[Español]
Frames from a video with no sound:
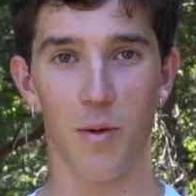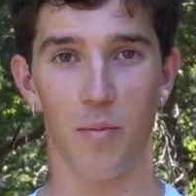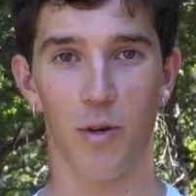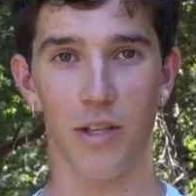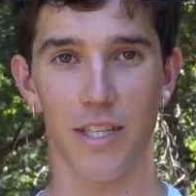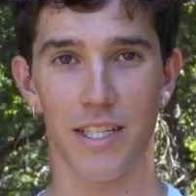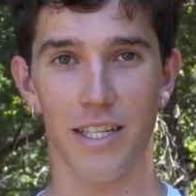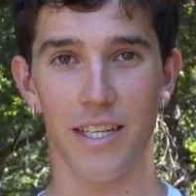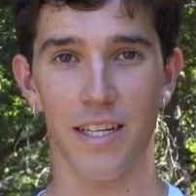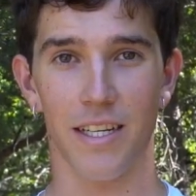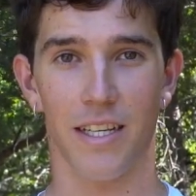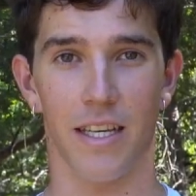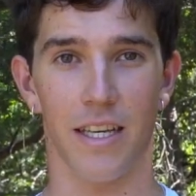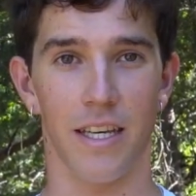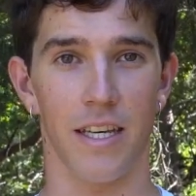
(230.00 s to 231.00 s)
puede ser
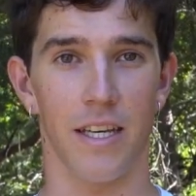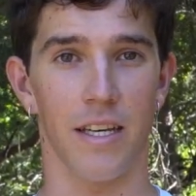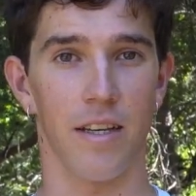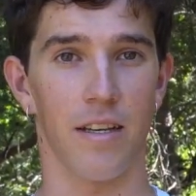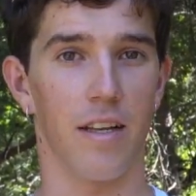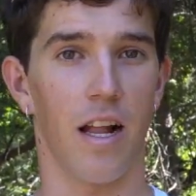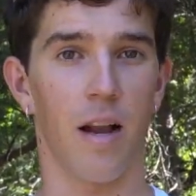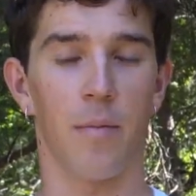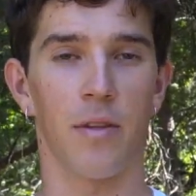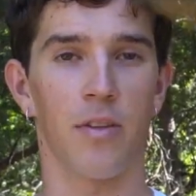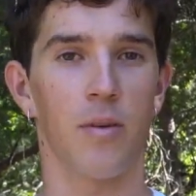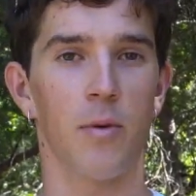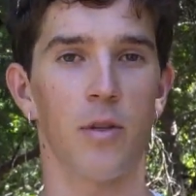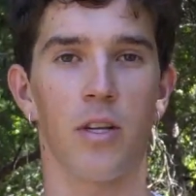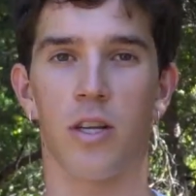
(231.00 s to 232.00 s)
que al
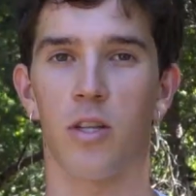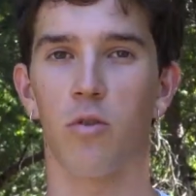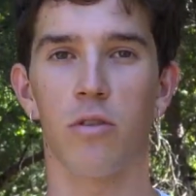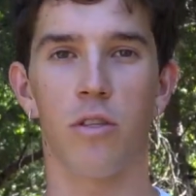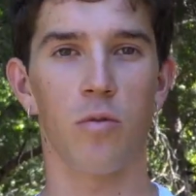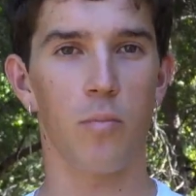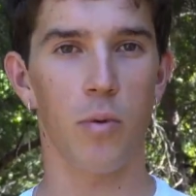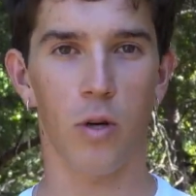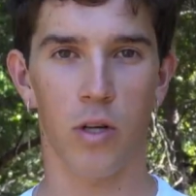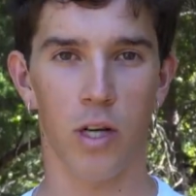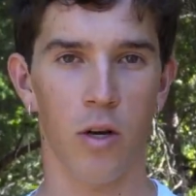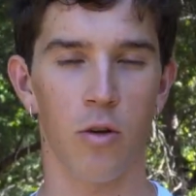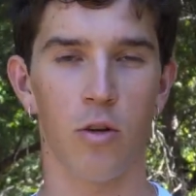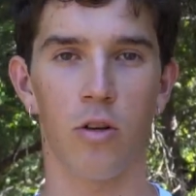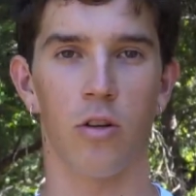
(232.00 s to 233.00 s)
principio te resulte un poco
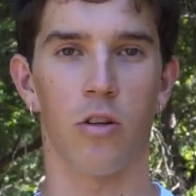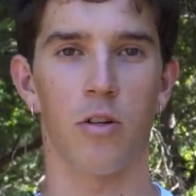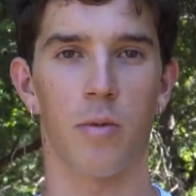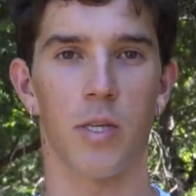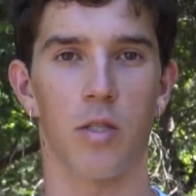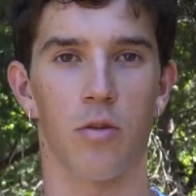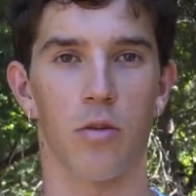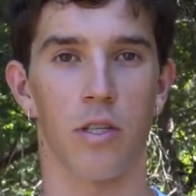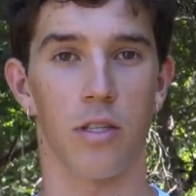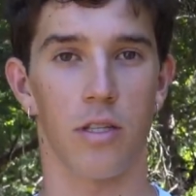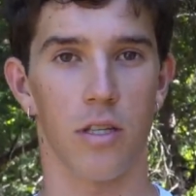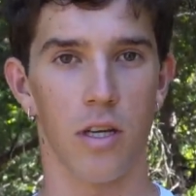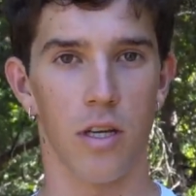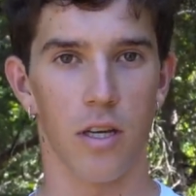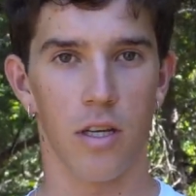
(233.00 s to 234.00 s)
raro ir con los bastones.